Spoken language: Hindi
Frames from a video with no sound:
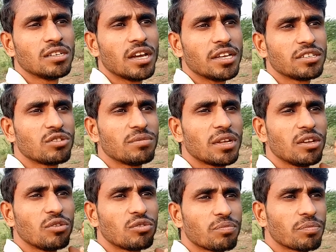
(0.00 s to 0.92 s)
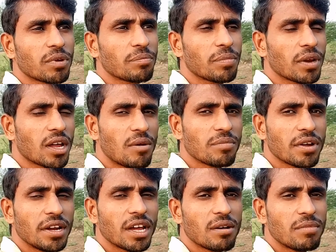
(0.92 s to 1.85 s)
ऐसे तो मेरा यूट्यूब पर काम
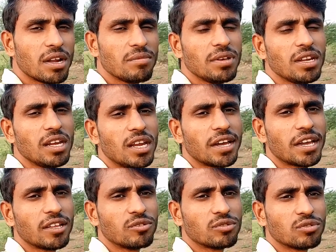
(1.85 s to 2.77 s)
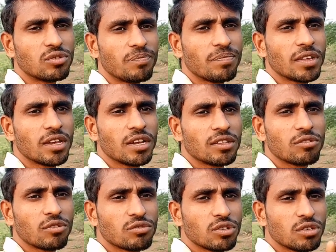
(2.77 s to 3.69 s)
करने का मन भी नहीं लगेगा दोस्तों तो
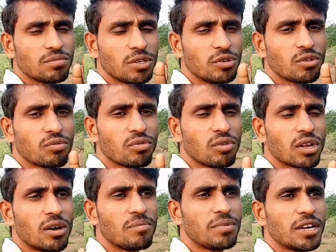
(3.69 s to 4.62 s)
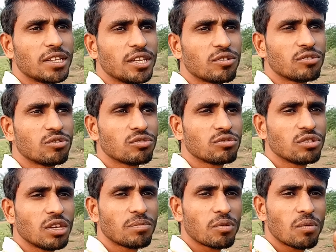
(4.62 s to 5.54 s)
दोस्तों इस वीडियो को फुल कंप्लीट देखो दोस्तों
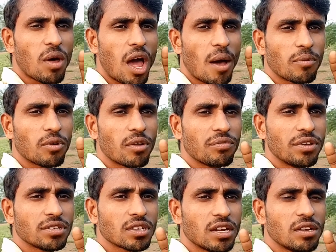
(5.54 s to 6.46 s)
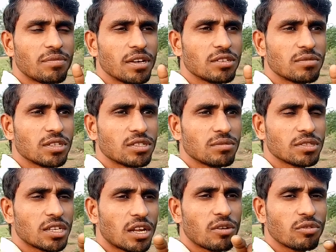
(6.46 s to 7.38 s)
ये प्रॉब्लम आपको ना फेस करनी पड़े इस वजह से मैं
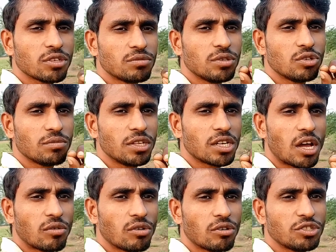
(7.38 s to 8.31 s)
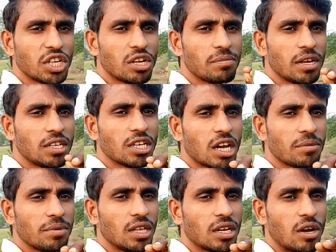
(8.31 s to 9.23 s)
सारा कुछ इस वीडियो में दिखाऊंगा और चैनल पे ले जाकर
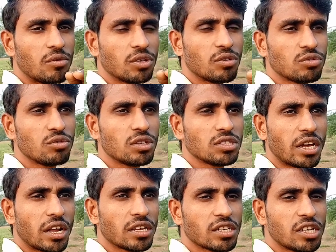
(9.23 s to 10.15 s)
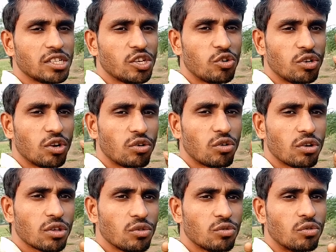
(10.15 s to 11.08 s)
भी दिखाऊंगा दोस्तों कि सारा का सारा येलो येलो डॉलर
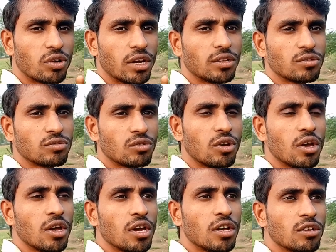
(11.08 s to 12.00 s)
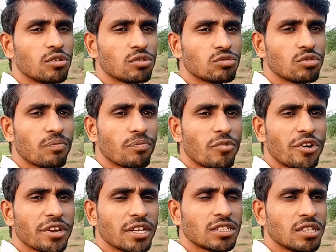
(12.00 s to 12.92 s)
क्यों हो रहा है दोस्तों तो दोस्तों
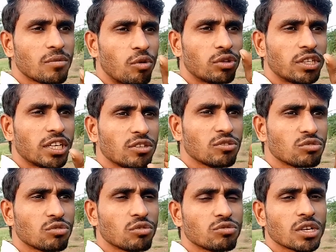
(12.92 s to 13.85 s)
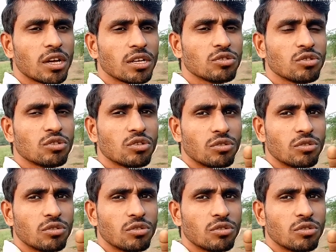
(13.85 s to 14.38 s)
मोनिटाइजेशन जब होता है ना दोस्तों तो उसका जो